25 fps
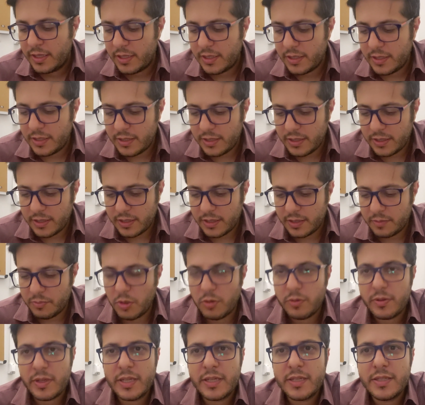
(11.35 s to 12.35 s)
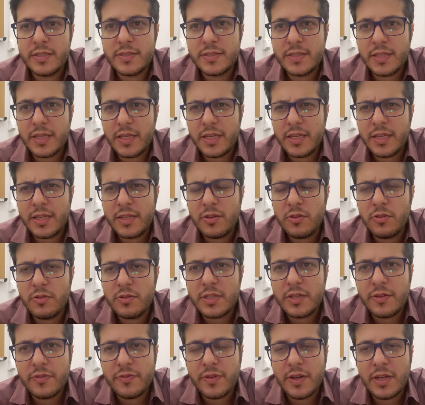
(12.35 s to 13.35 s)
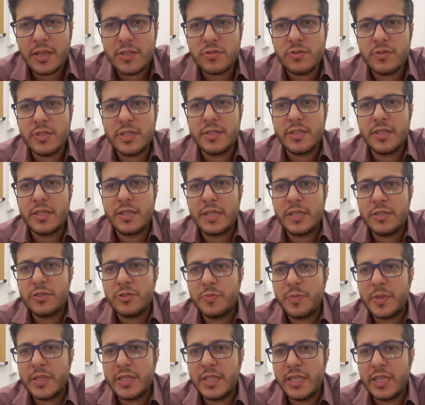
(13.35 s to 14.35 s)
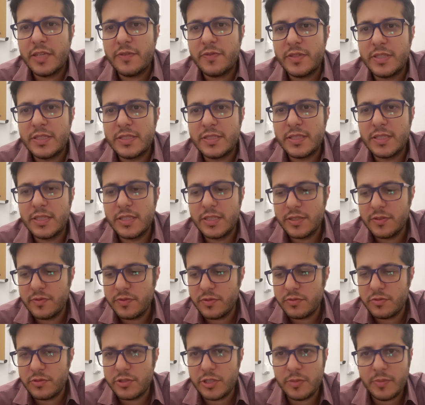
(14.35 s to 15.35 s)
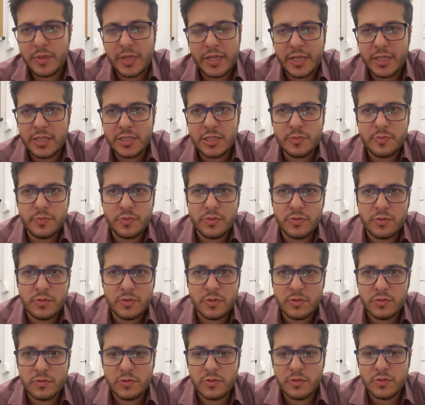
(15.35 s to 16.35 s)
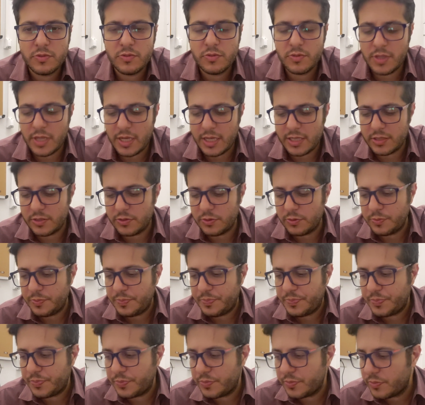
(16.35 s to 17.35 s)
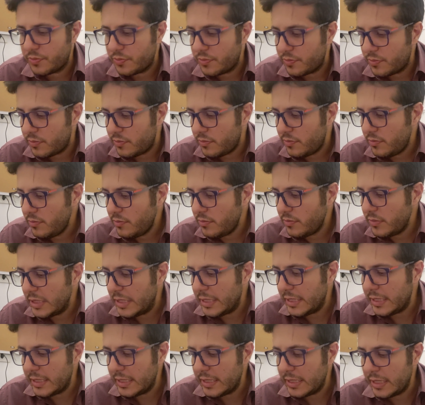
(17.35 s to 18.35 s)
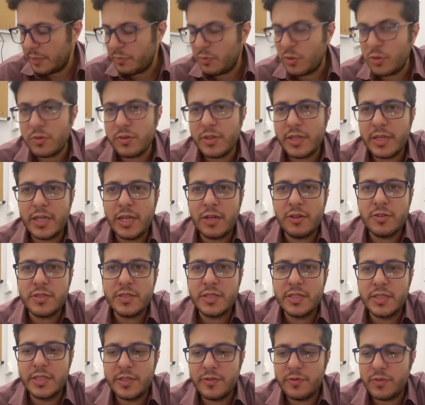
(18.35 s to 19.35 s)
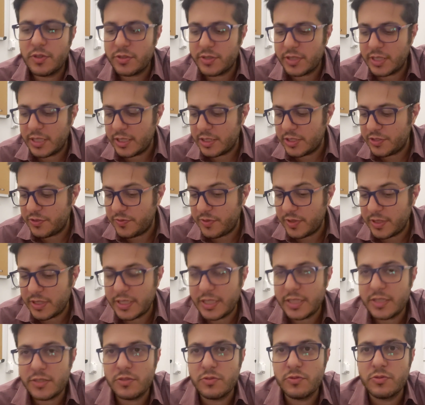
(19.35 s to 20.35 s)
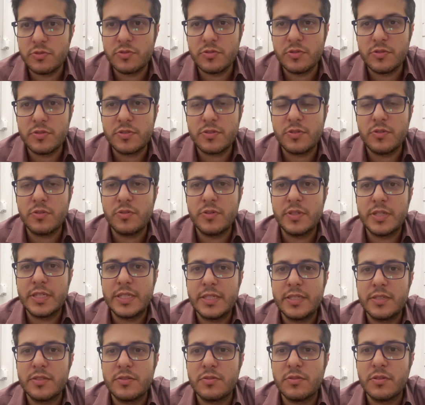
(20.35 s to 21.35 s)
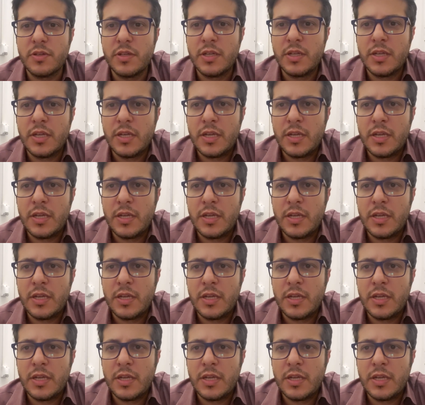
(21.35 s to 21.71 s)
E, bom, quem quiser, encontra fácil na internet o PDF desse livro, chama Édipo do, do Nasio. E é muito legal esse livro, acho que ele é diferente dos outros que eu conheço,